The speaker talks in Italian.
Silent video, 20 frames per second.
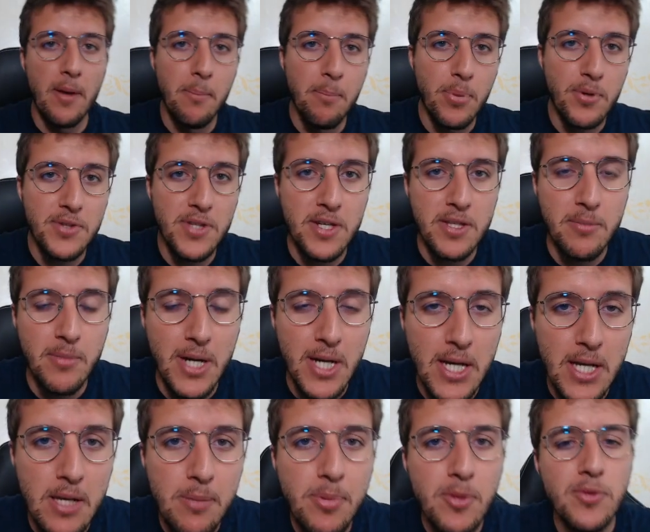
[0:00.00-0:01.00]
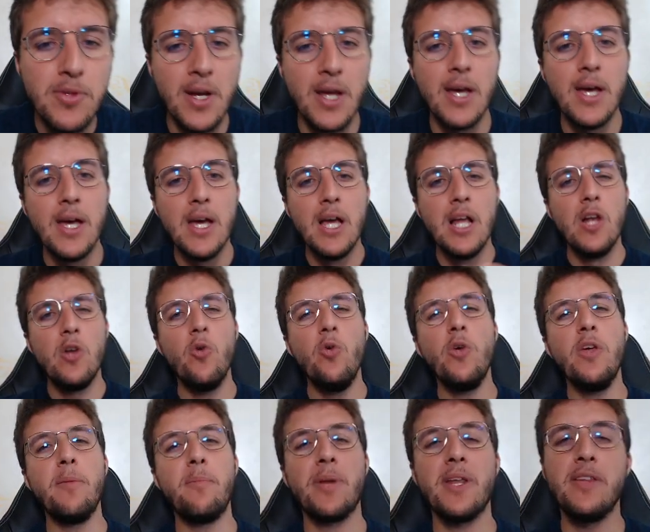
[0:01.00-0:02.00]
e portarti magari il più 3,
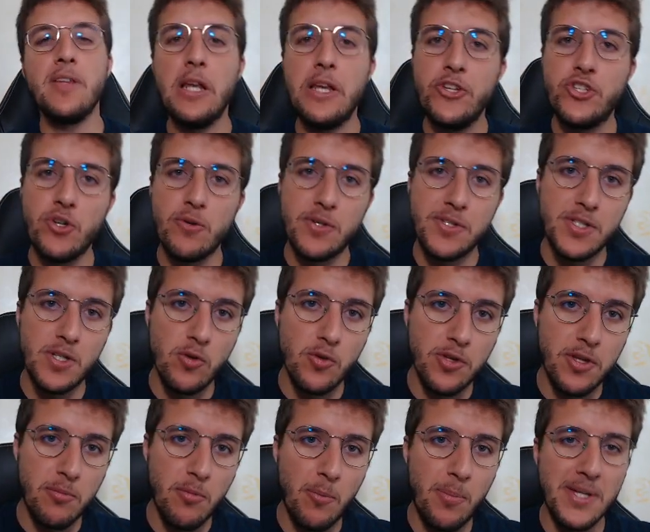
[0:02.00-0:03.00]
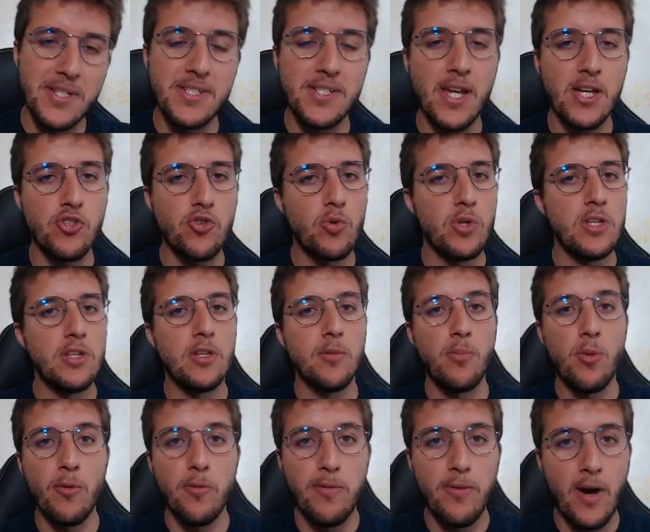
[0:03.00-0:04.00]
lui predilige forse l'ultimo passaggio. Quindi ti
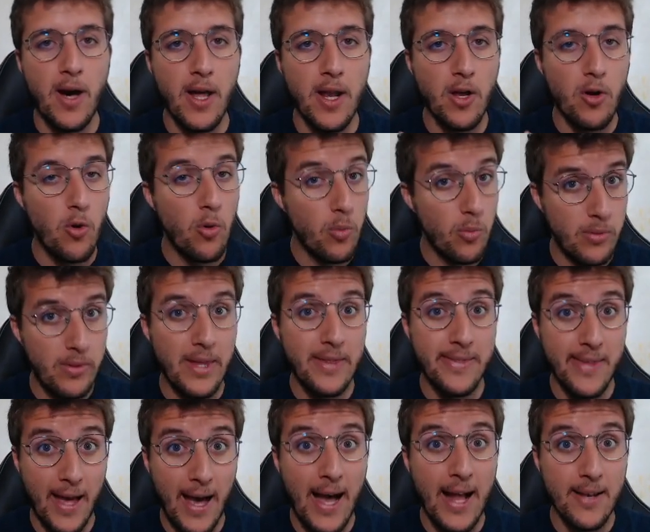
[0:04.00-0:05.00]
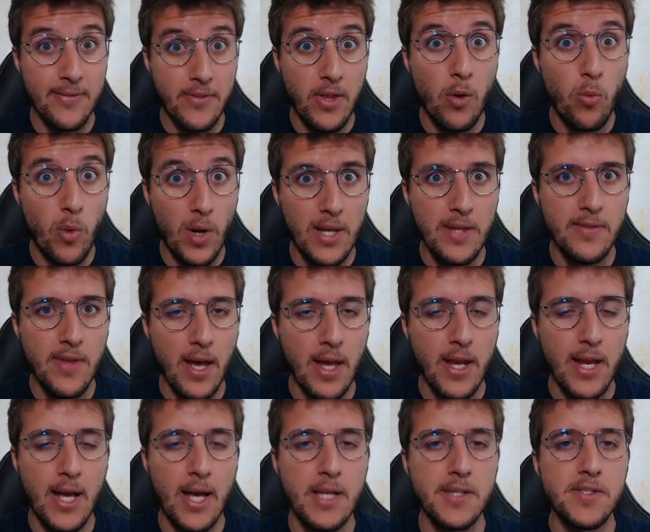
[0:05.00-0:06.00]
può fare con alta qualità,
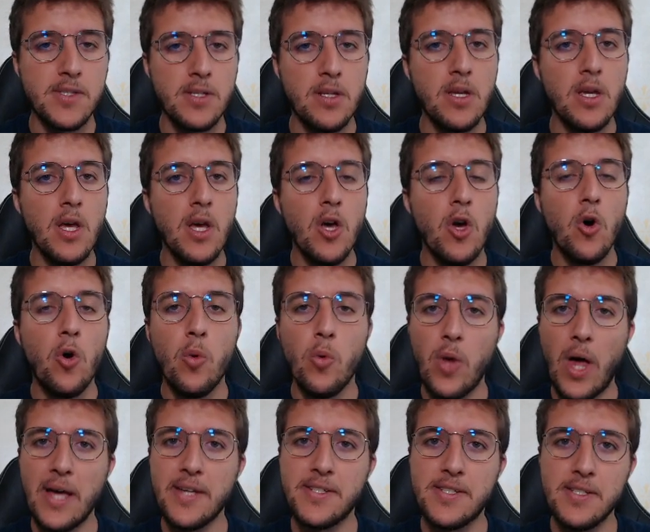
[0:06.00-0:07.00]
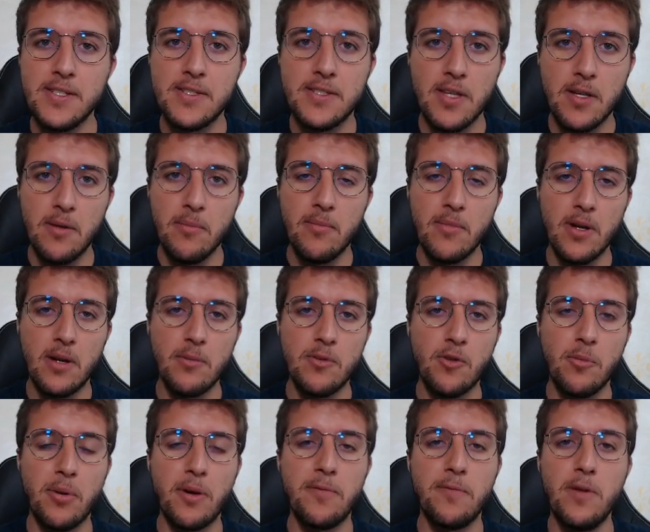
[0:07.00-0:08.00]
ragazzi, un assist eh,
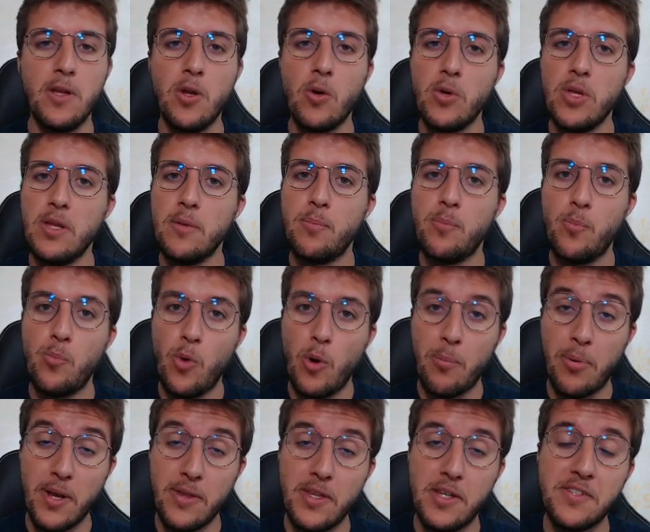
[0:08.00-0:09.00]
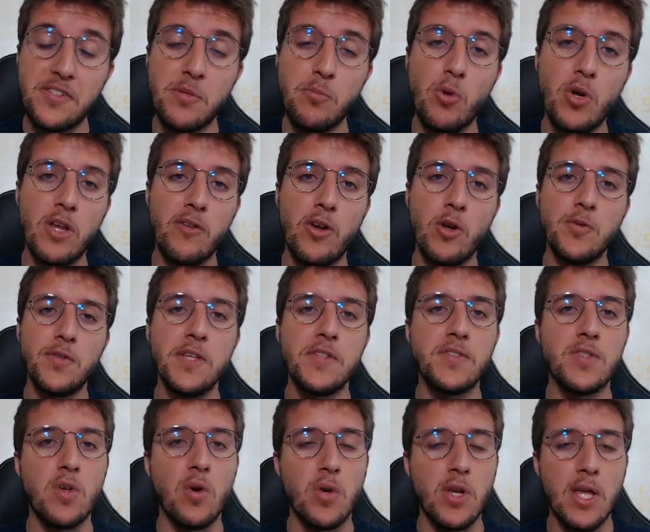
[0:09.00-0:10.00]
sopraffino. Quindi può prendersi buone
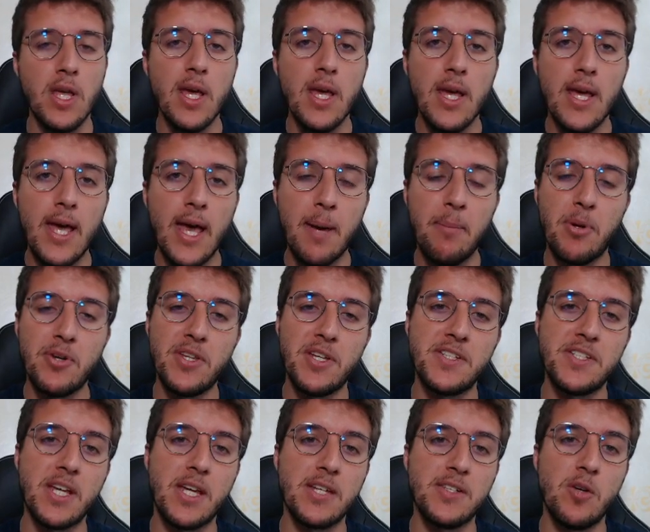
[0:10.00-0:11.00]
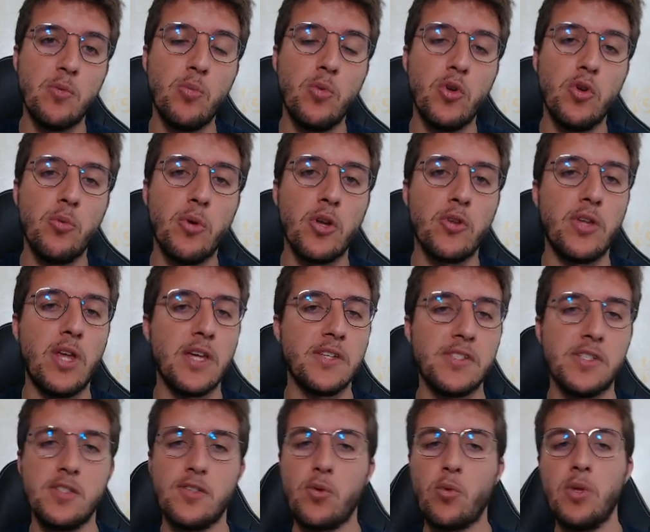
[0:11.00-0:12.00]
valutazioni e portarsi a casa un buon numero di
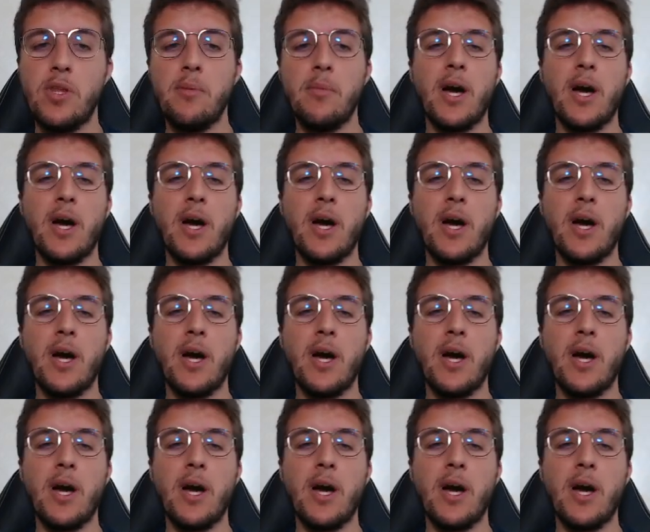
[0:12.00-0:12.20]
assist. Quindi,